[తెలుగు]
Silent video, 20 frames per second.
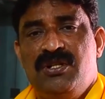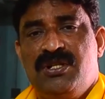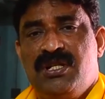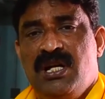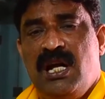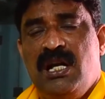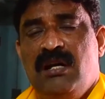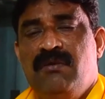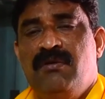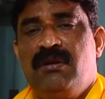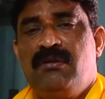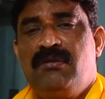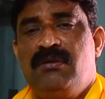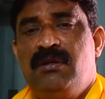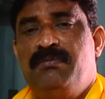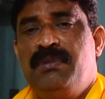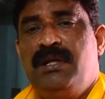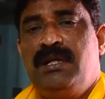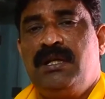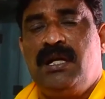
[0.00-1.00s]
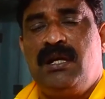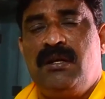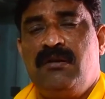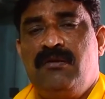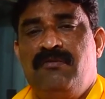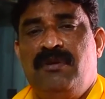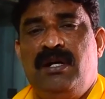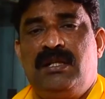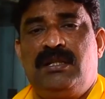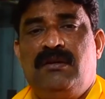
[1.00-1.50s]
చాలా వరకు
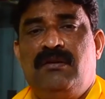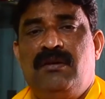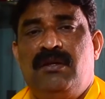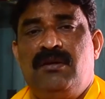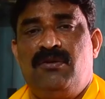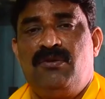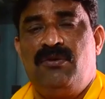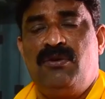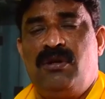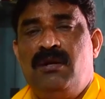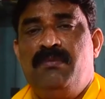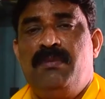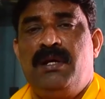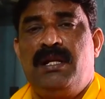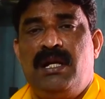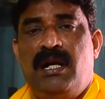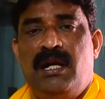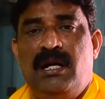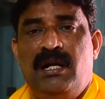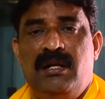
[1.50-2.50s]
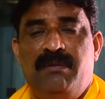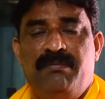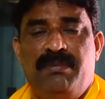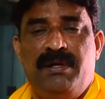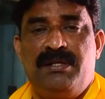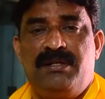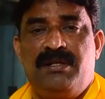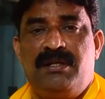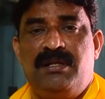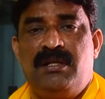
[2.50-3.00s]
ఇబ్బందికరమైన వాతావరణం రోడ్ల మీద నడలేని
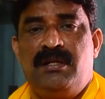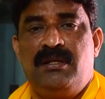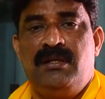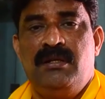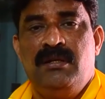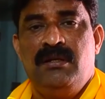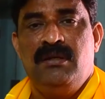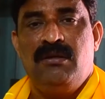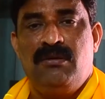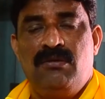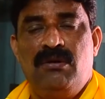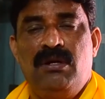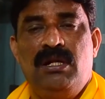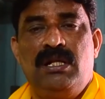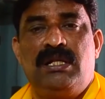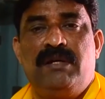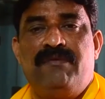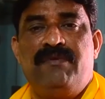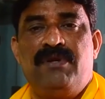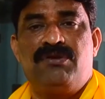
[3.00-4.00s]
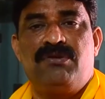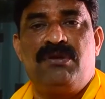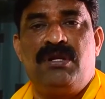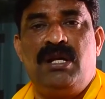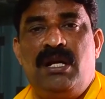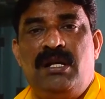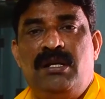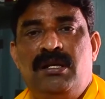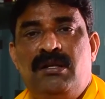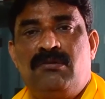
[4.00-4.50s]
పరిస్థితి గొయ్యిలు
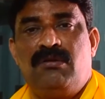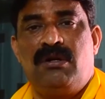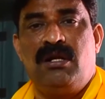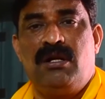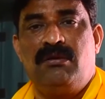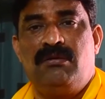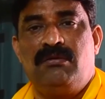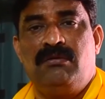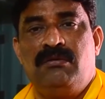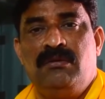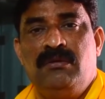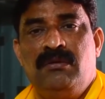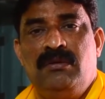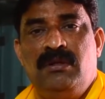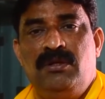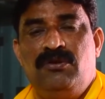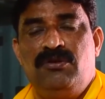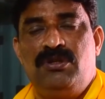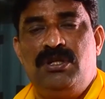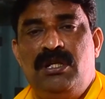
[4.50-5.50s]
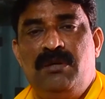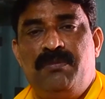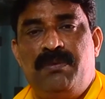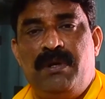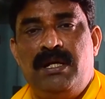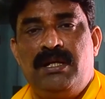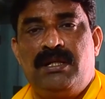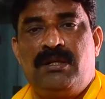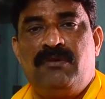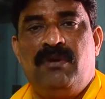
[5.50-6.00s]
తవ్వేస్తున్నాయి అన్నీ కూడా యూజీడీ
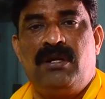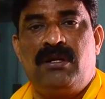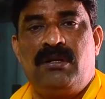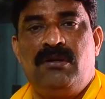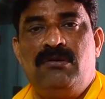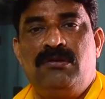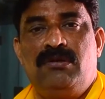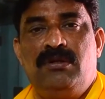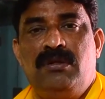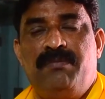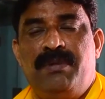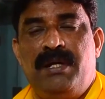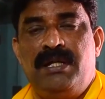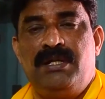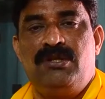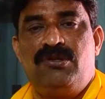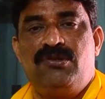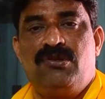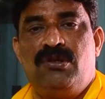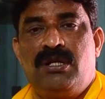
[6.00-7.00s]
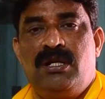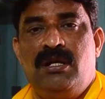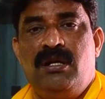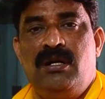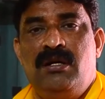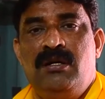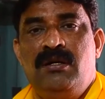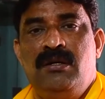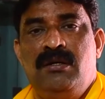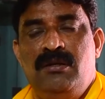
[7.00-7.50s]
ప్రాజెక్ట్ వర్క్ అవుతుంది ప్రతి చోట
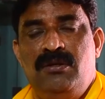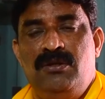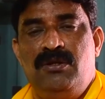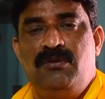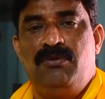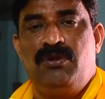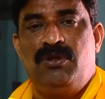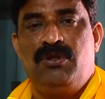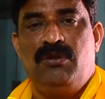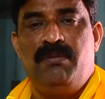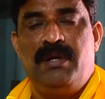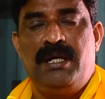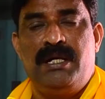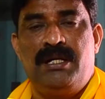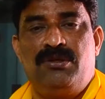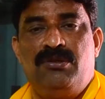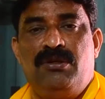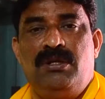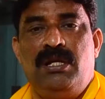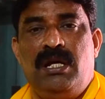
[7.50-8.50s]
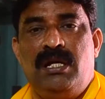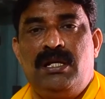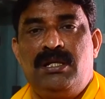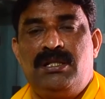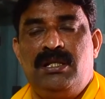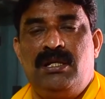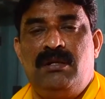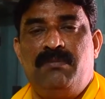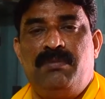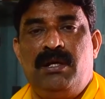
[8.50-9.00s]
దుమ్ముతో మట్టితోని అలాగే
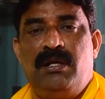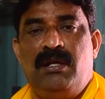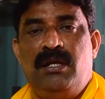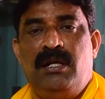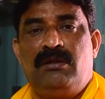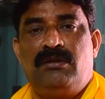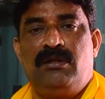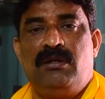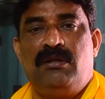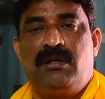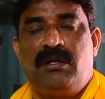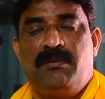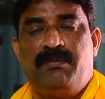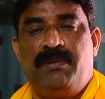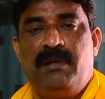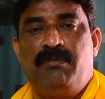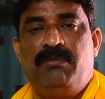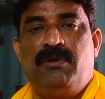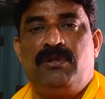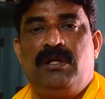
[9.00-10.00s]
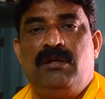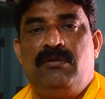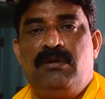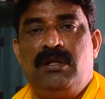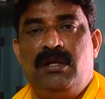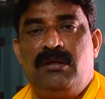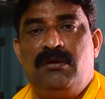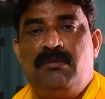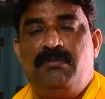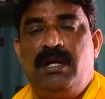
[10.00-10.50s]
చిన్నపిల్లలు వెళ్తూ ఉంటే పడిపోతూ
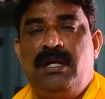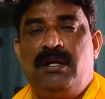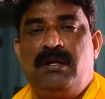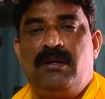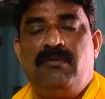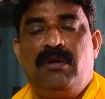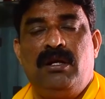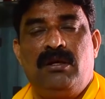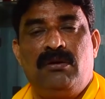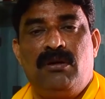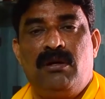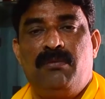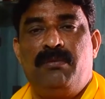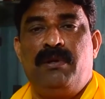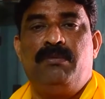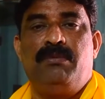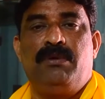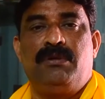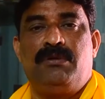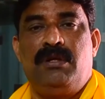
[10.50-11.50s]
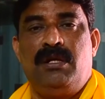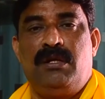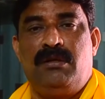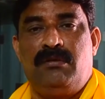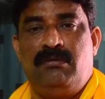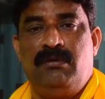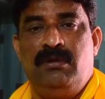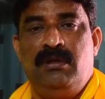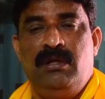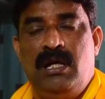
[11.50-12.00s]
ఉన్నారు బైకుల వాళ్ళు కూడా పడిపోతున్నారు
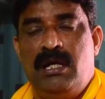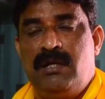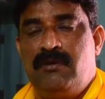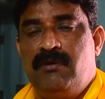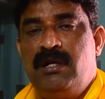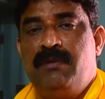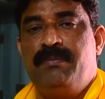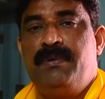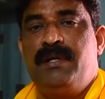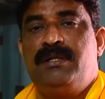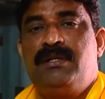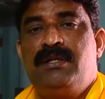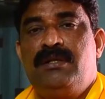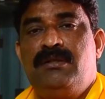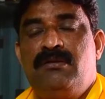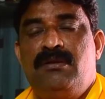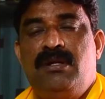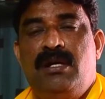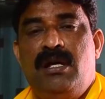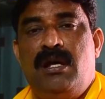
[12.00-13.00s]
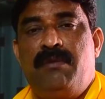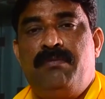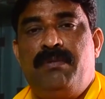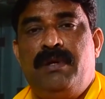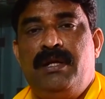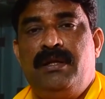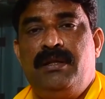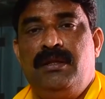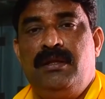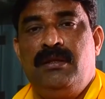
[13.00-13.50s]
అటువంటి పరిస్థితి
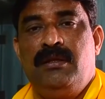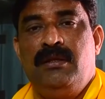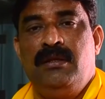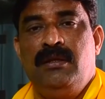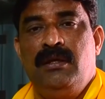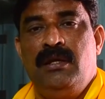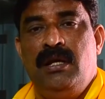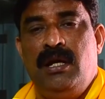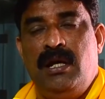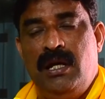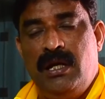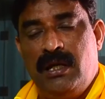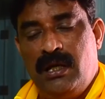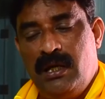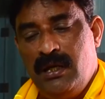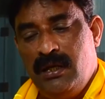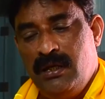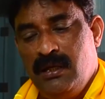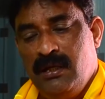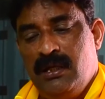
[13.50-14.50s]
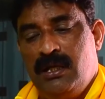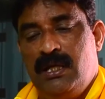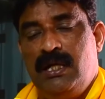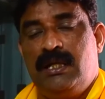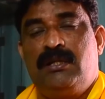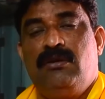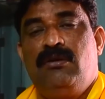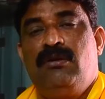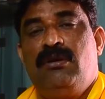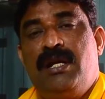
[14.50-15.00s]
ఏర్పడింది అలాగే
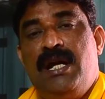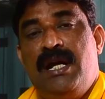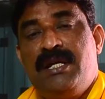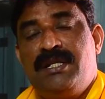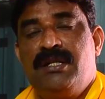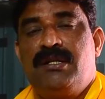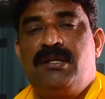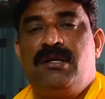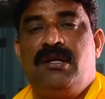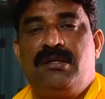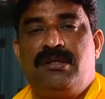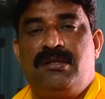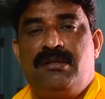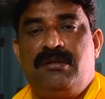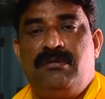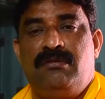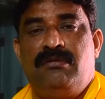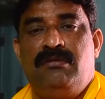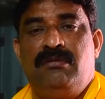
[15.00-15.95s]
గతంలో రేషన్ కార్డ్స్